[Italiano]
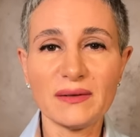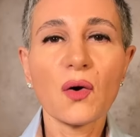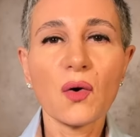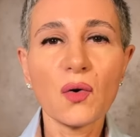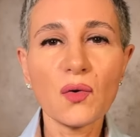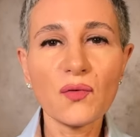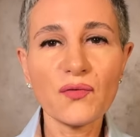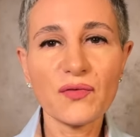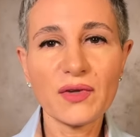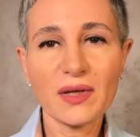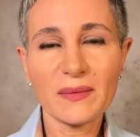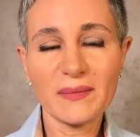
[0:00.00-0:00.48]

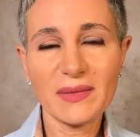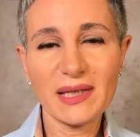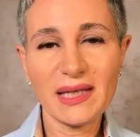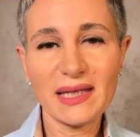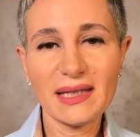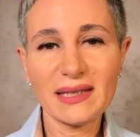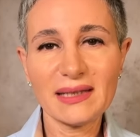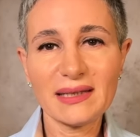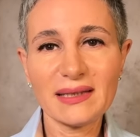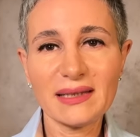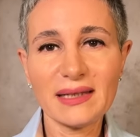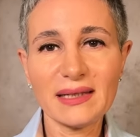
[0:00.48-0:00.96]

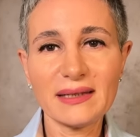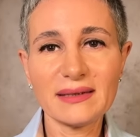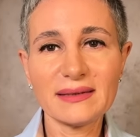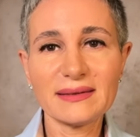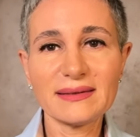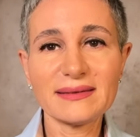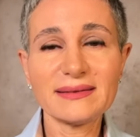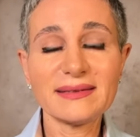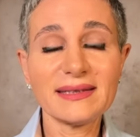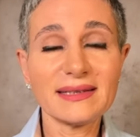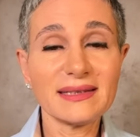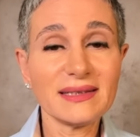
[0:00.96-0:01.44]
Ovviamente,
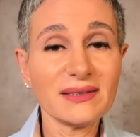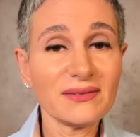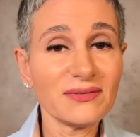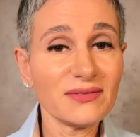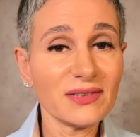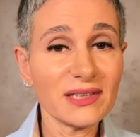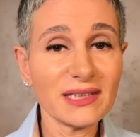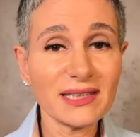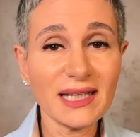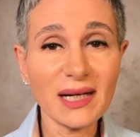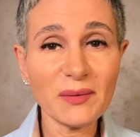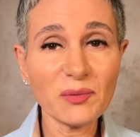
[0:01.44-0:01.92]
se
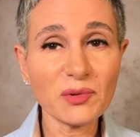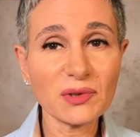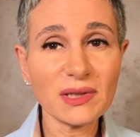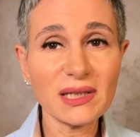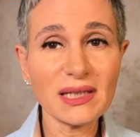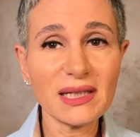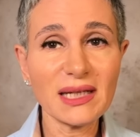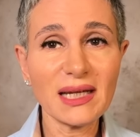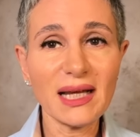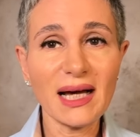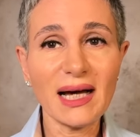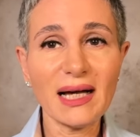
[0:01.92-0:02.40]
diffidiamo
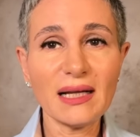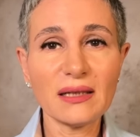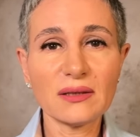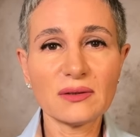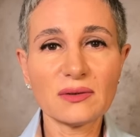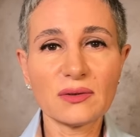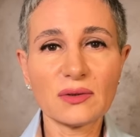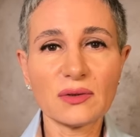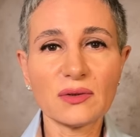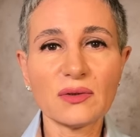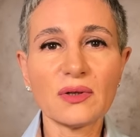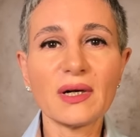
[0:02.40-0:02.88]

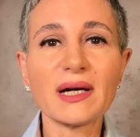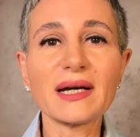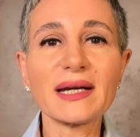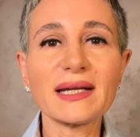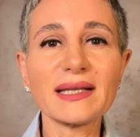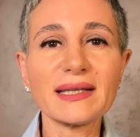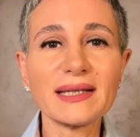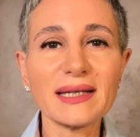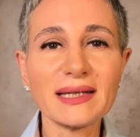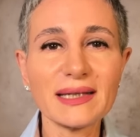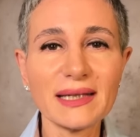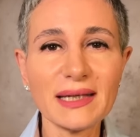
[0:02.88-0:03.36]
dell'altro,
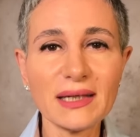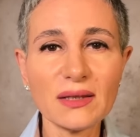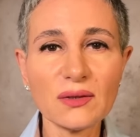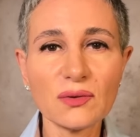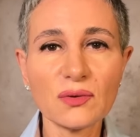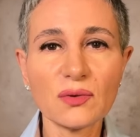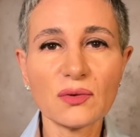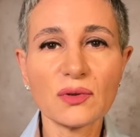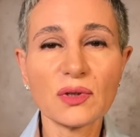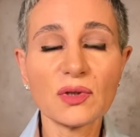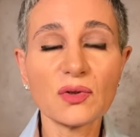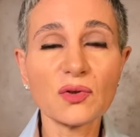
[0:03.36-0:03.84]

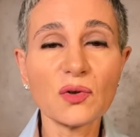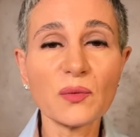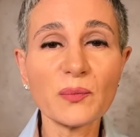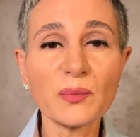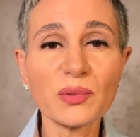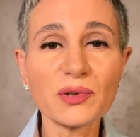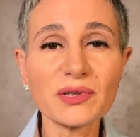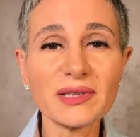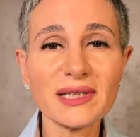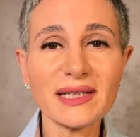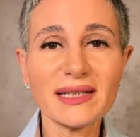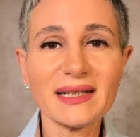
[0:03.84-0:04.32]
ritenendo di non
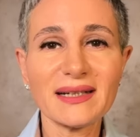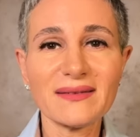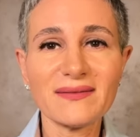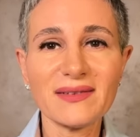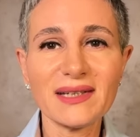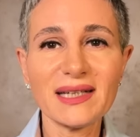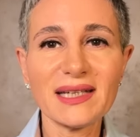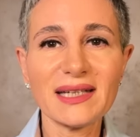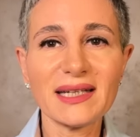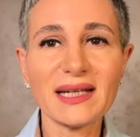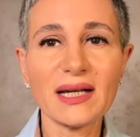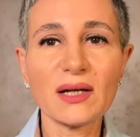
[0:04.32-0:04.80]
poter
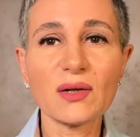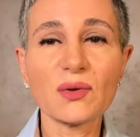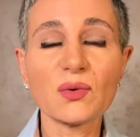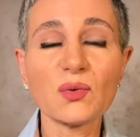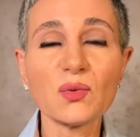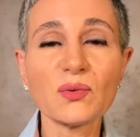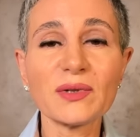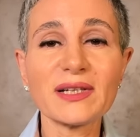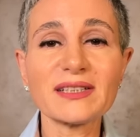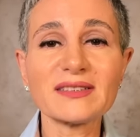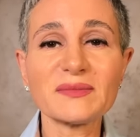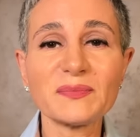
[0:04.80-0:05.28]
avere
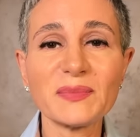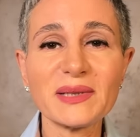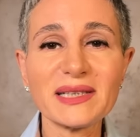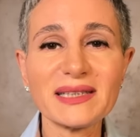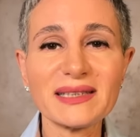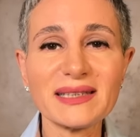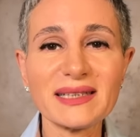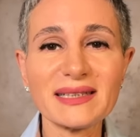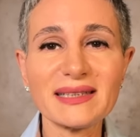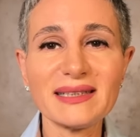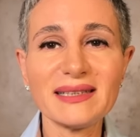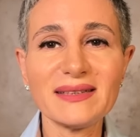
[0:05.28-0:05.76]
alcuna
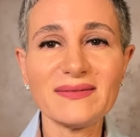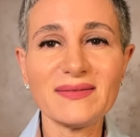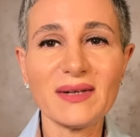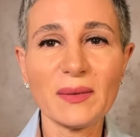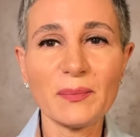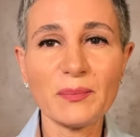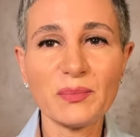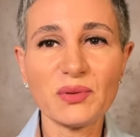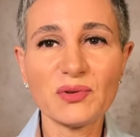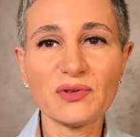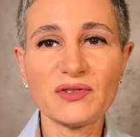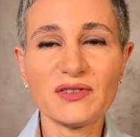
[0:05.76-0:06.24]
aspettativa
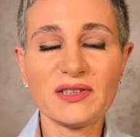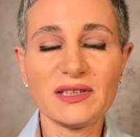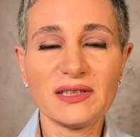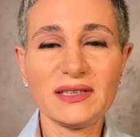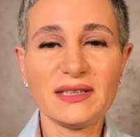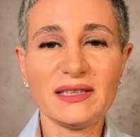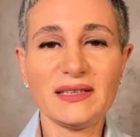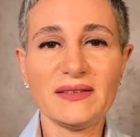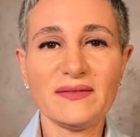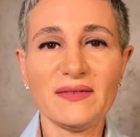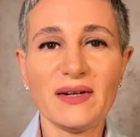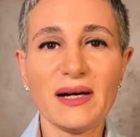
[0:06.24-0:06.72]

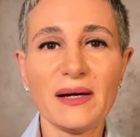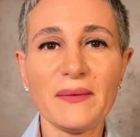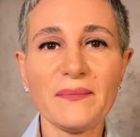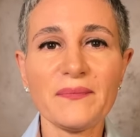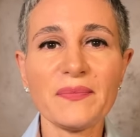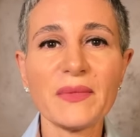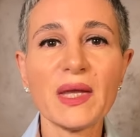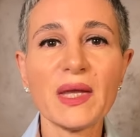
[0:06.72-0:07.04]
positiva,